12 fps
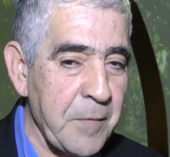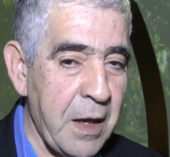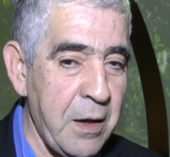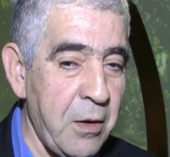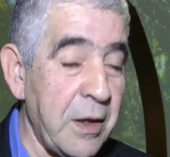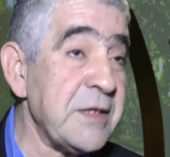
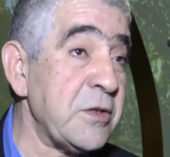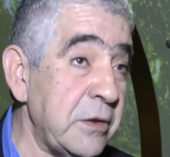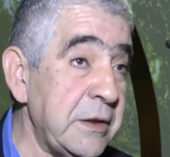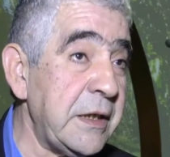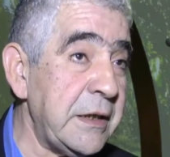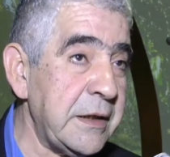euh, en
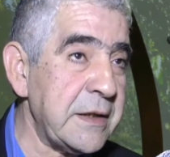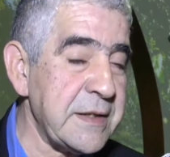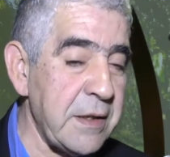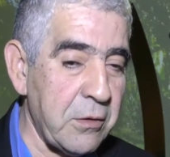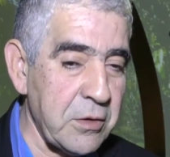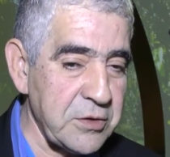raison des,
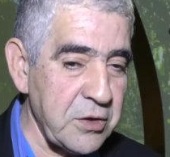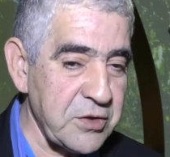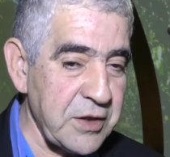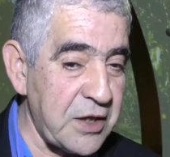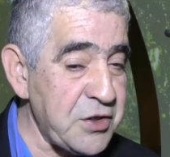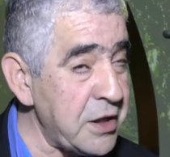
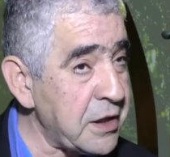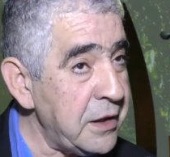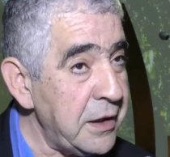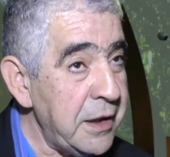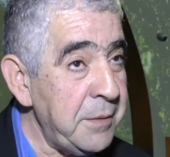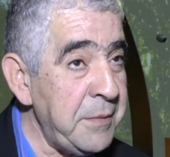circonstances tragiques,
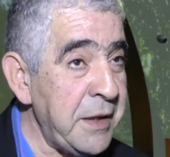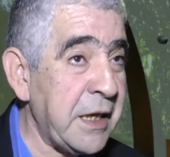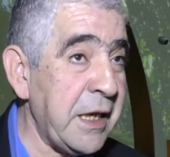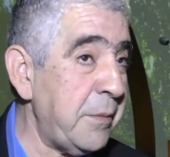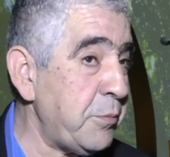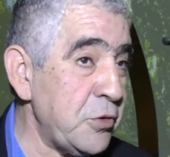mais
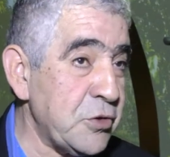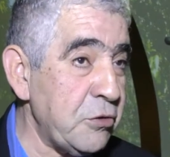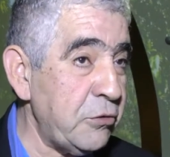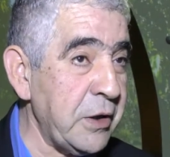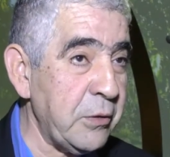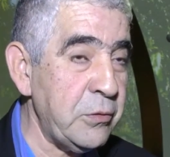qui a pu
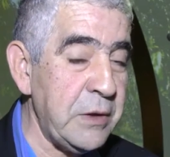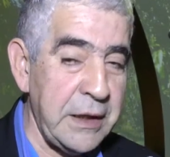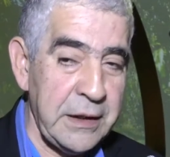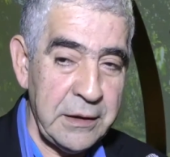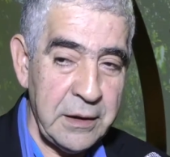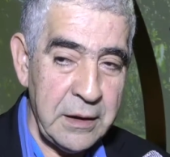se
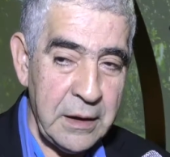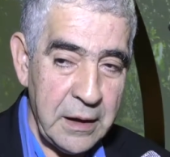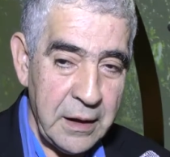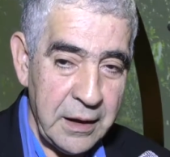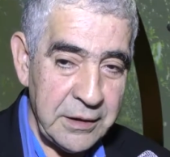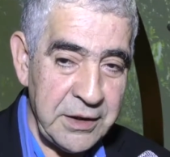dérouler
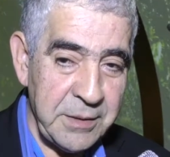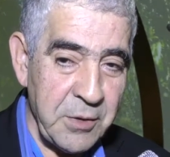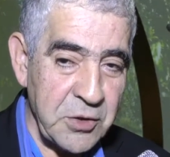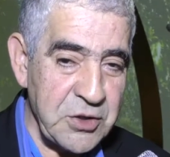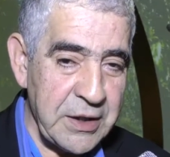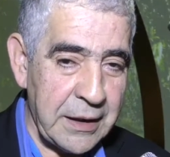
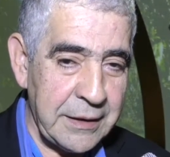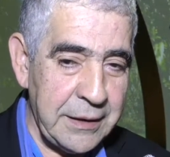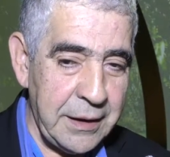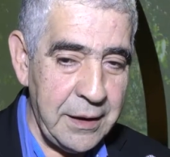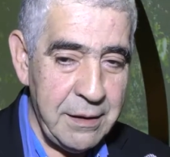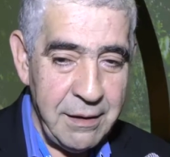dimanche
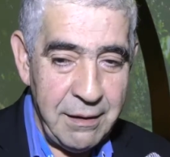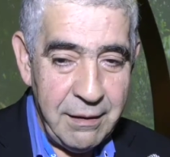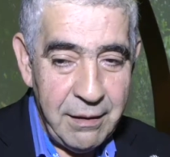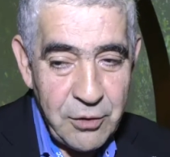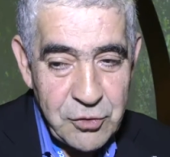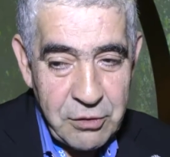dernier.
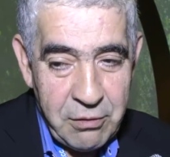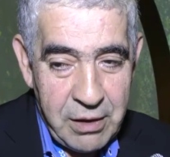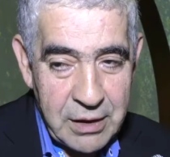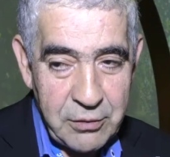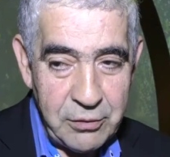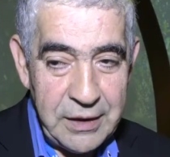Je
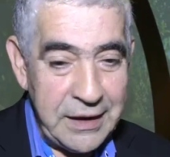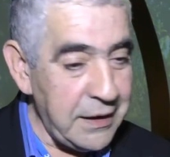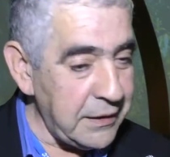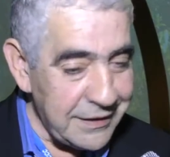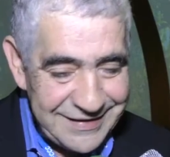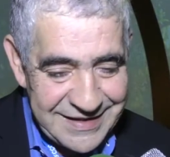crois que,
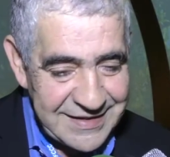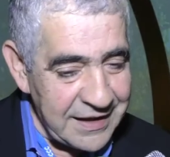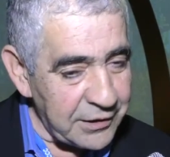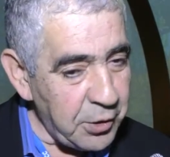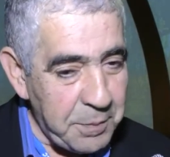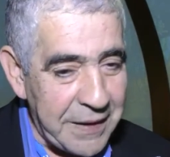et des
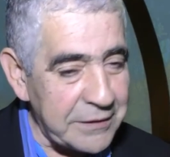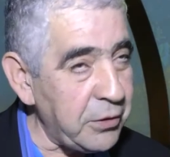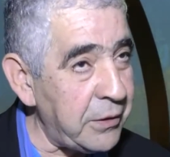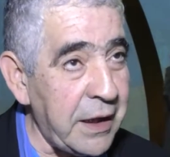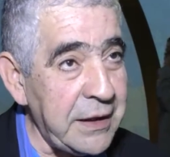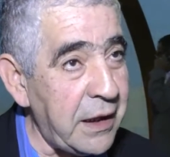dizaines de
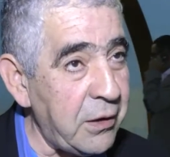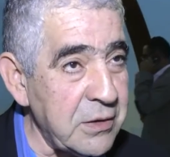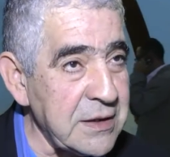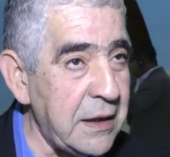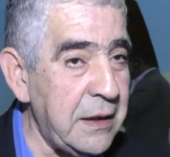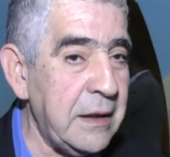partenariats
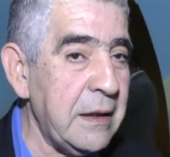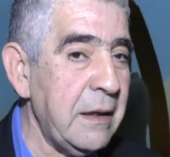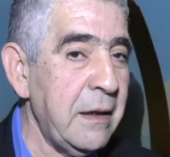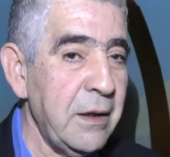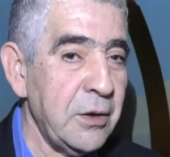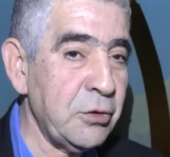lancés.
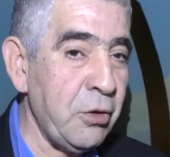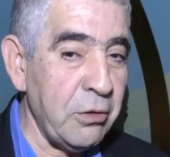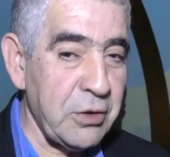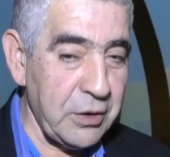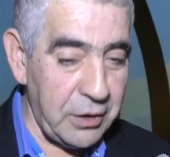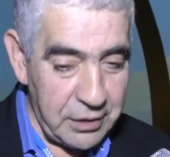
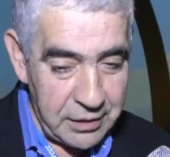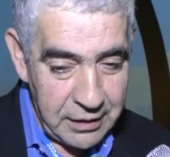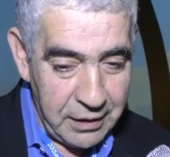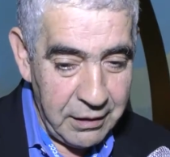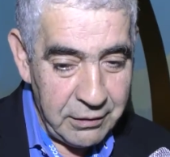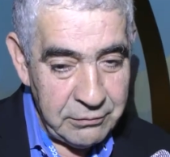Donc,
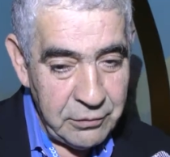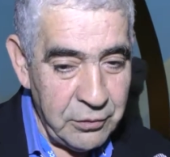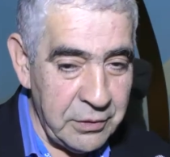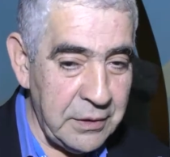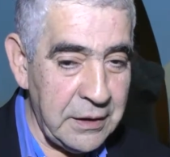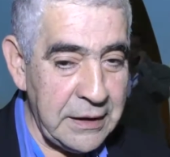
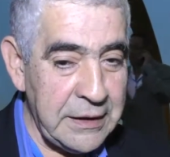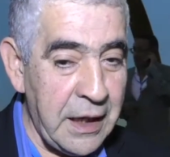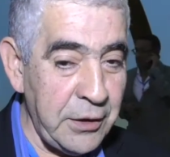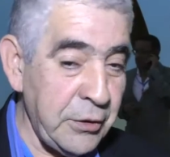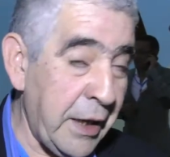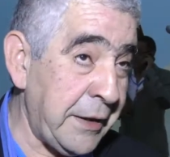il y
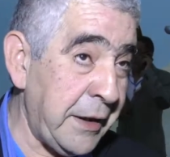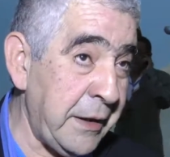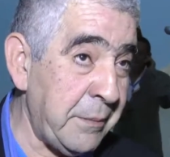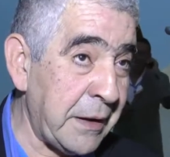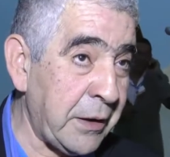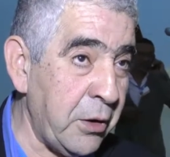a une
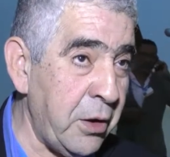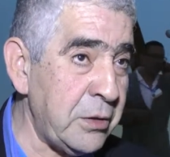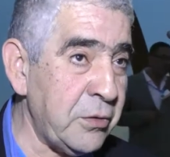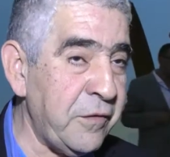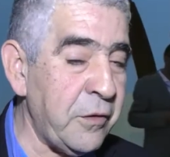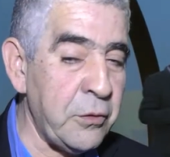année maintenant
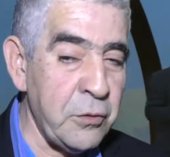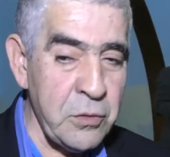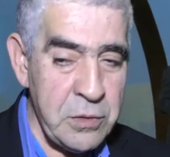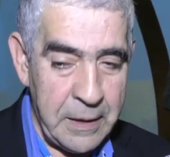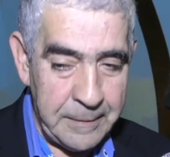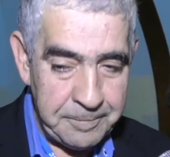devant
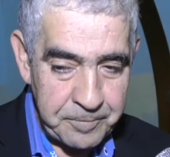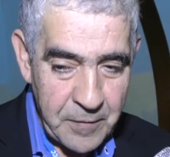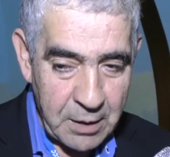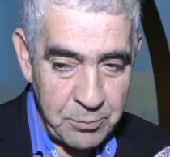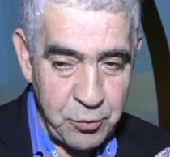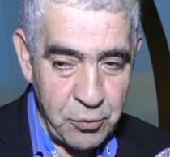nous
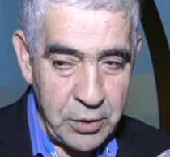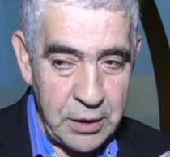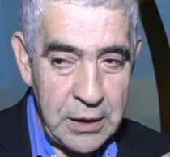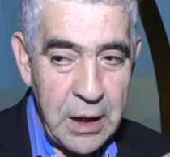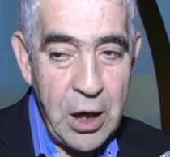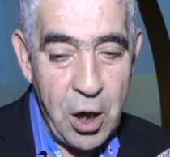
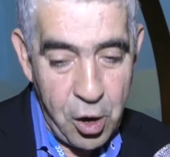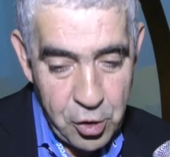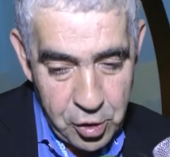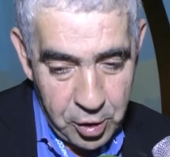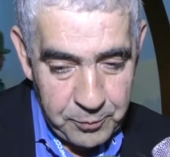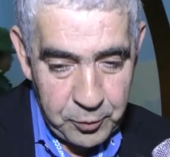pour
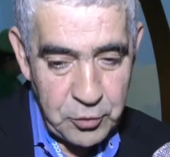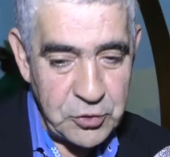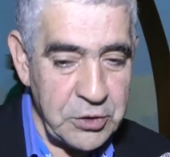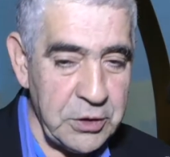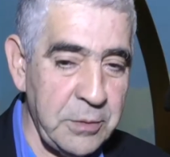encore plus